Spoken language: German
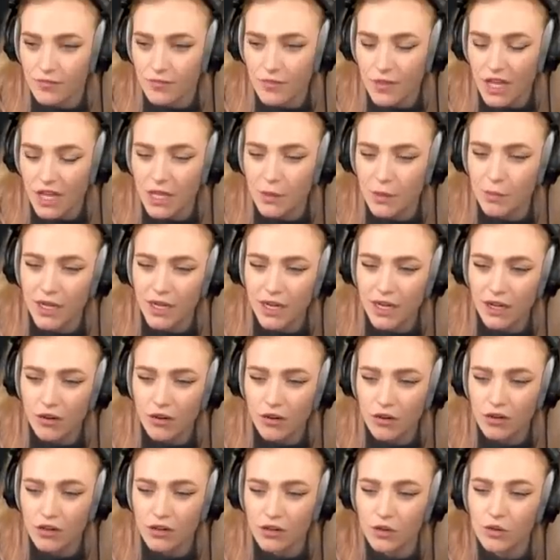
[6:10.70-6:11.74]
Ich bin
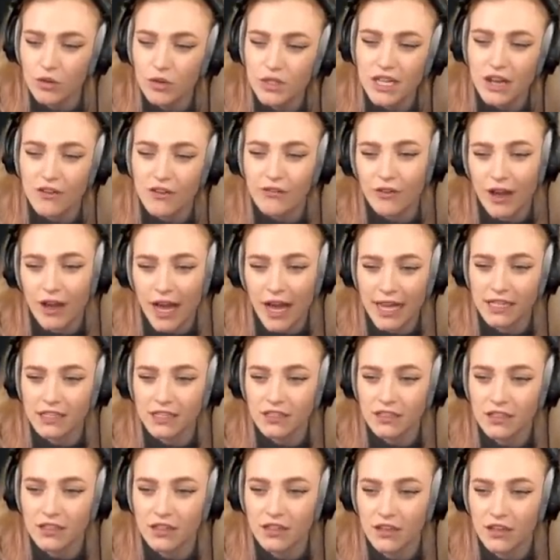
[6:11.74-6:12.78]
auch großer
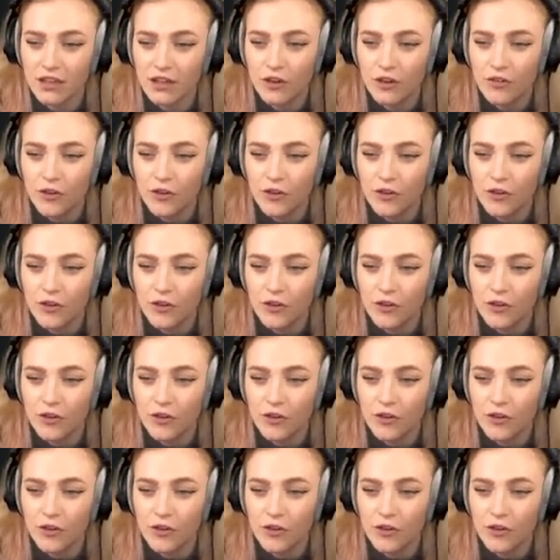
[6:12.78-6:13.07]
Feind von